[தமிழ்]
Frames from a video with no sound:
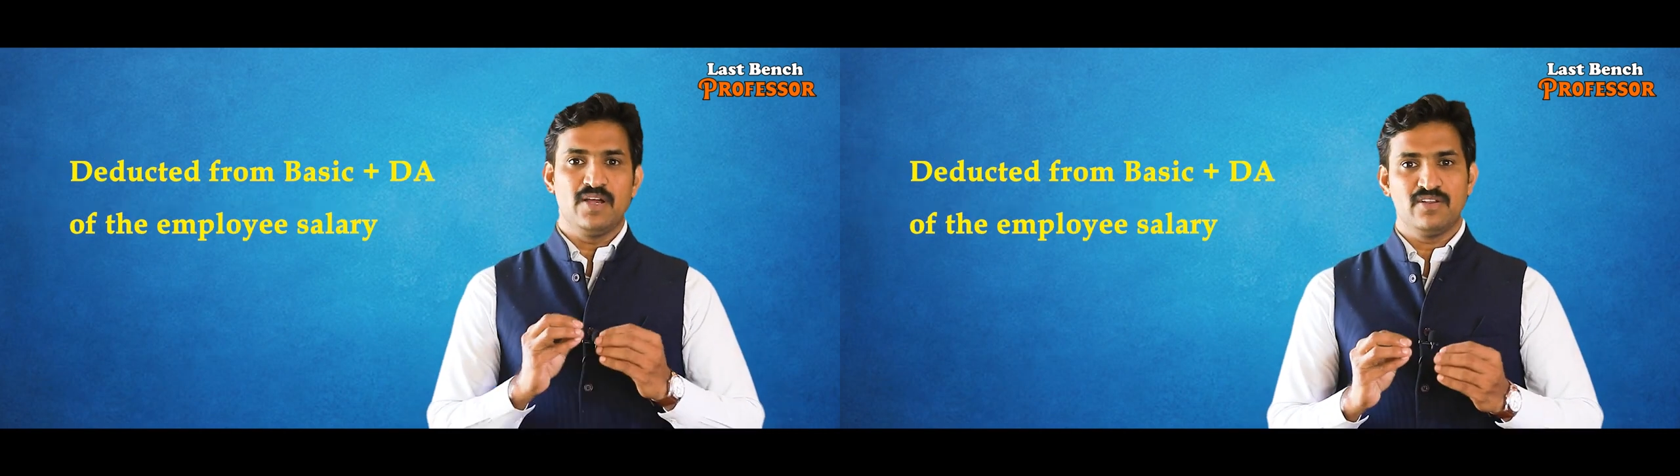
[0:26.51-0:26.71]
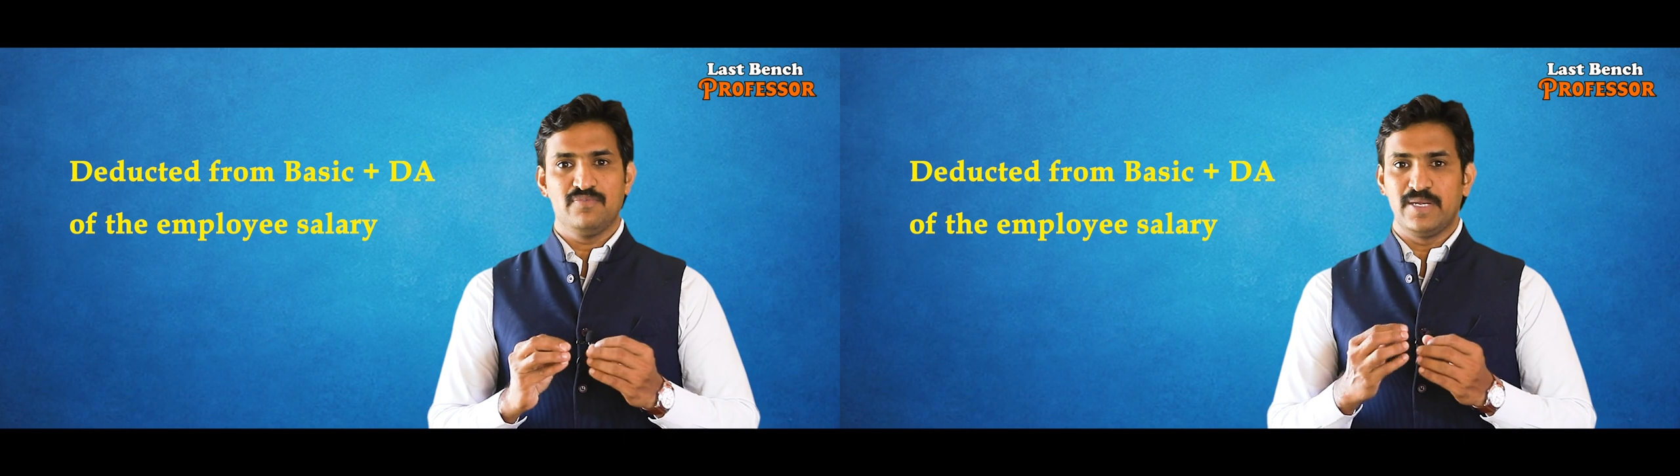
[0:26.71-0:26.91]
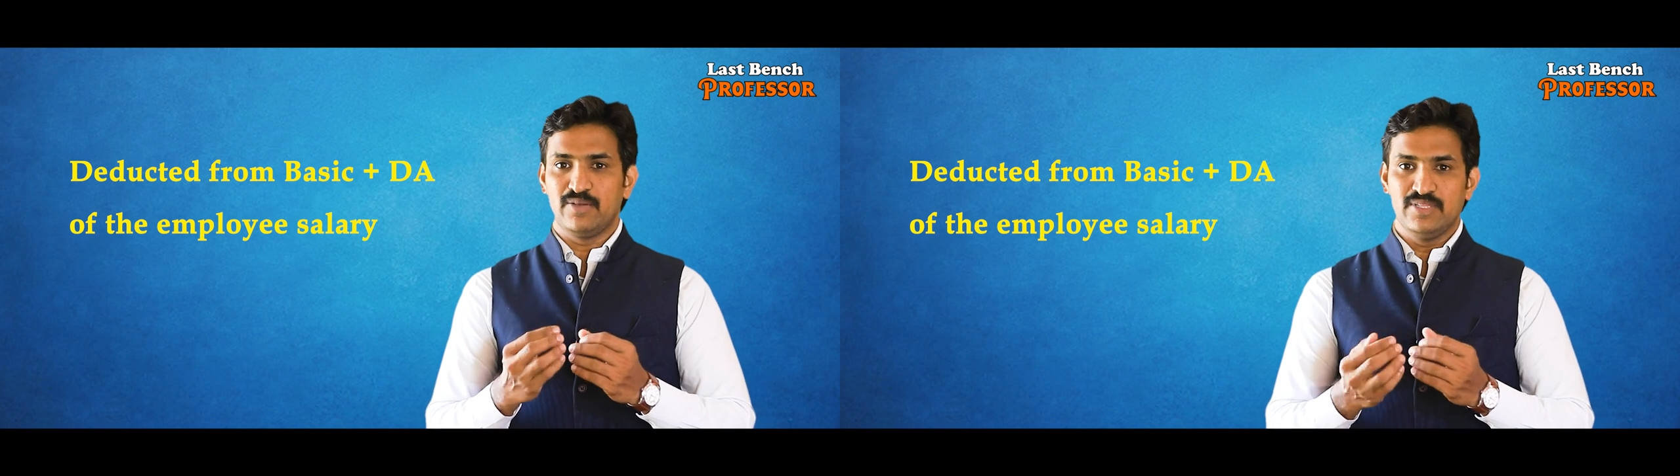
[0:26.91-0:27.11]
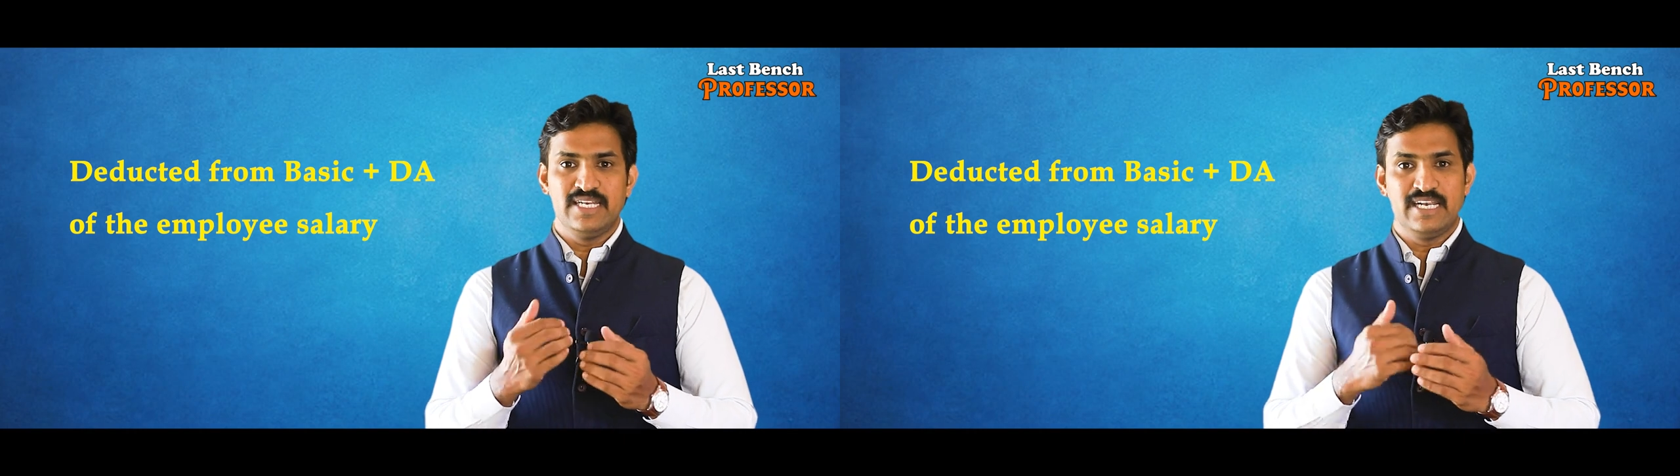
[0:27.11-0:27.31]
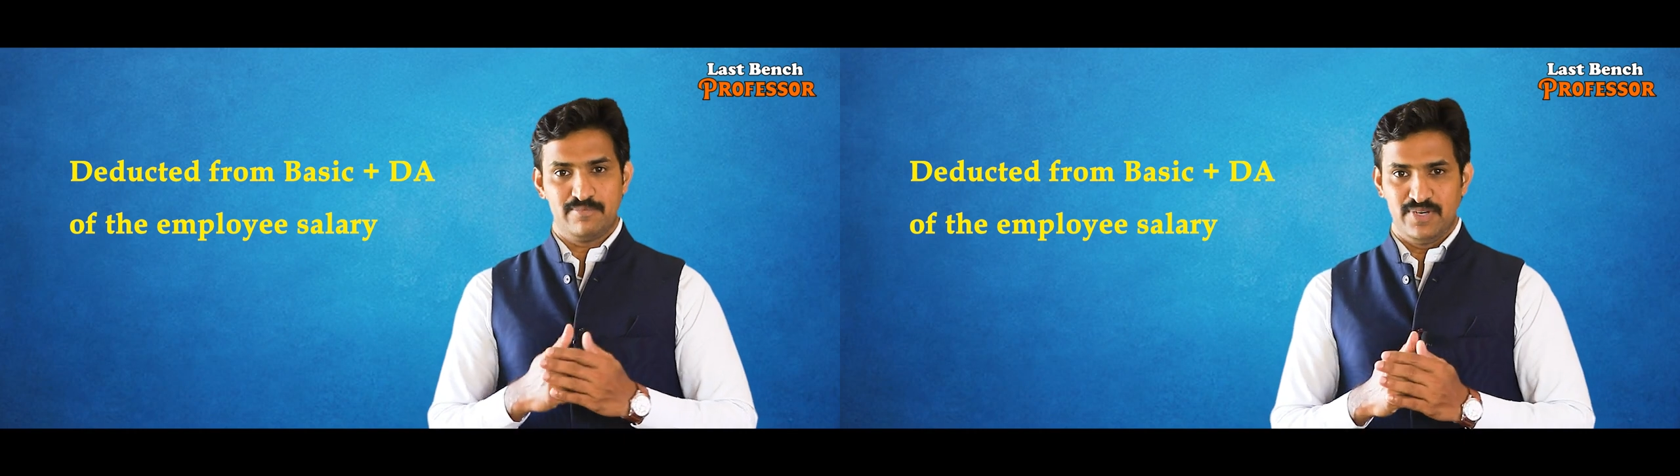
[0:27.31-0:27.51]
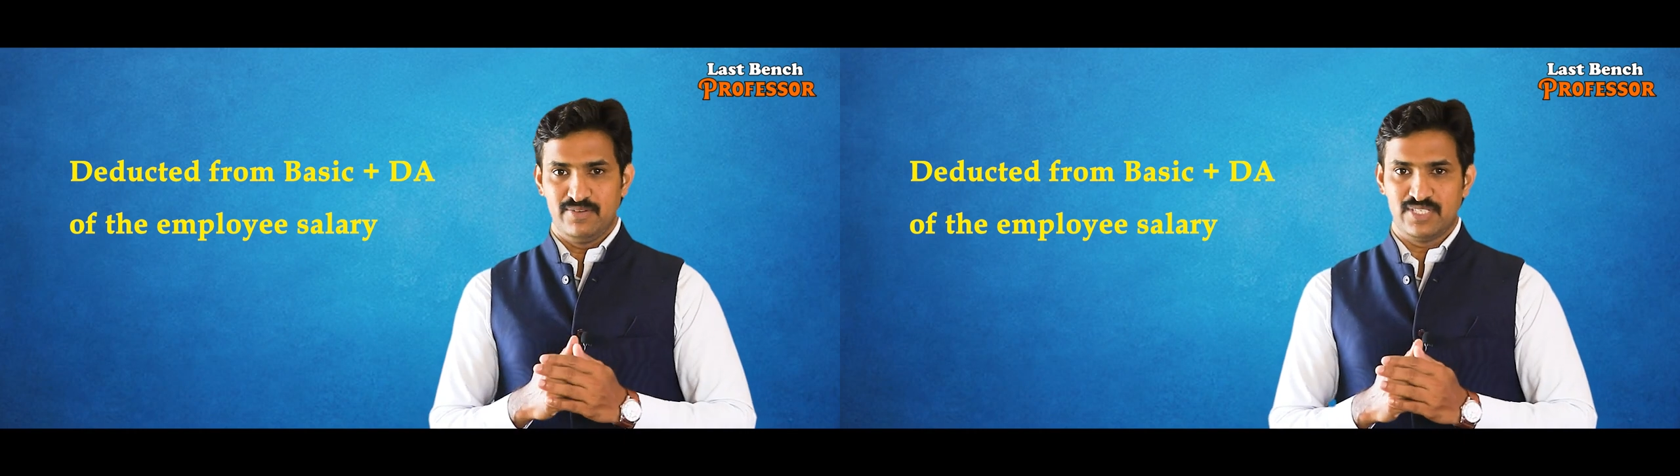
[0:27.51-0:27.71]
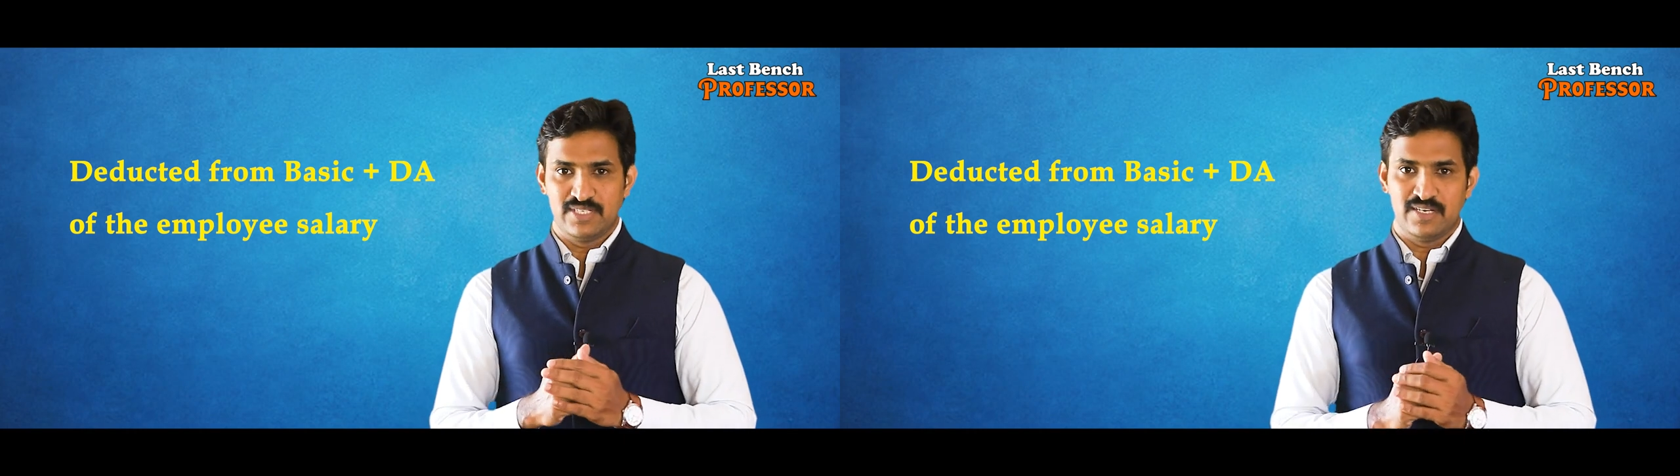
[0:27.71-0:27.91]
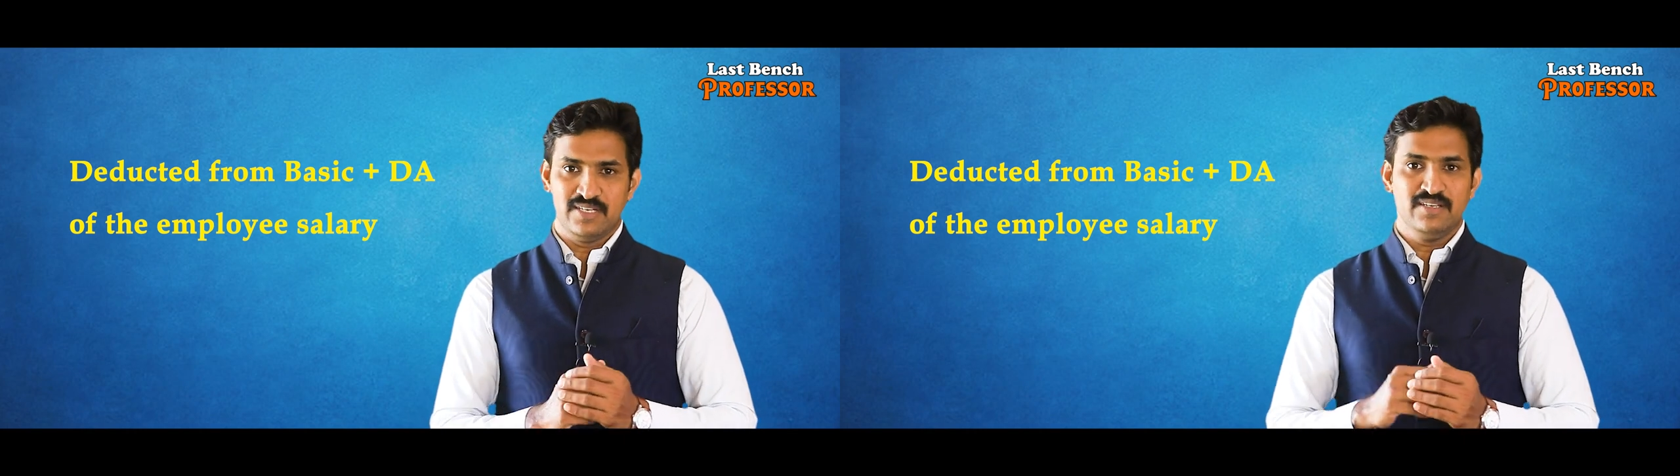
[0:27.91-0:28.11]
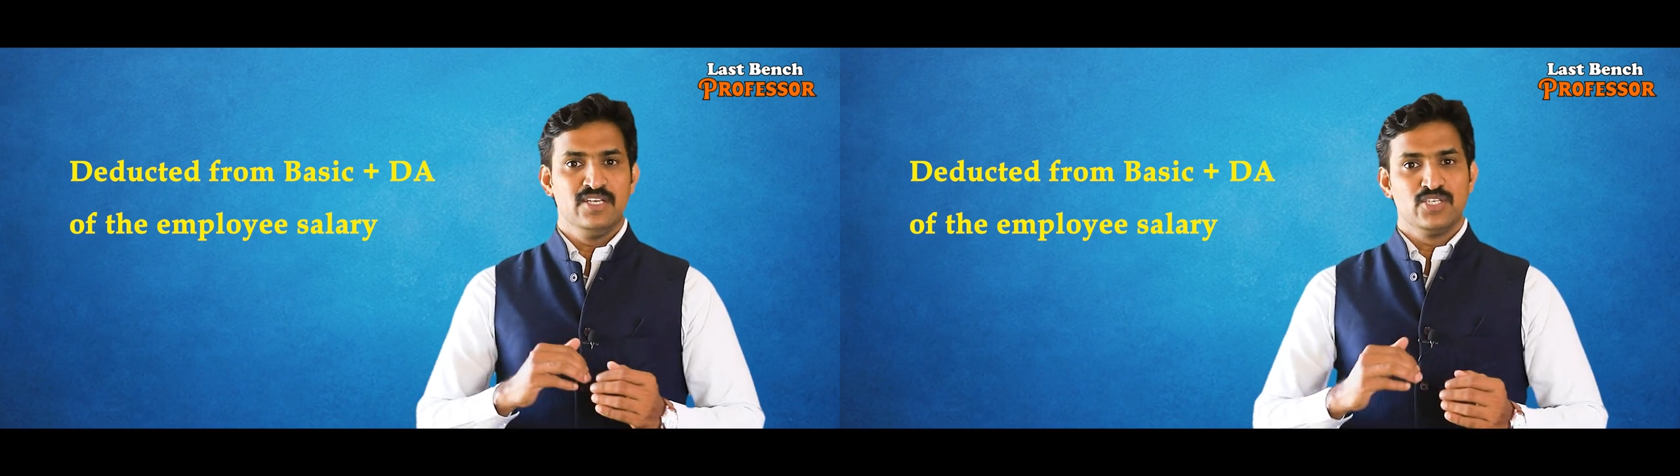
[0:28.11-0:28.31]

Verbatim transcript: பார்ட் ஆஃப் மணி வந்து டிடெக்ட் பண்ணி வச்சுக்கிறாங்க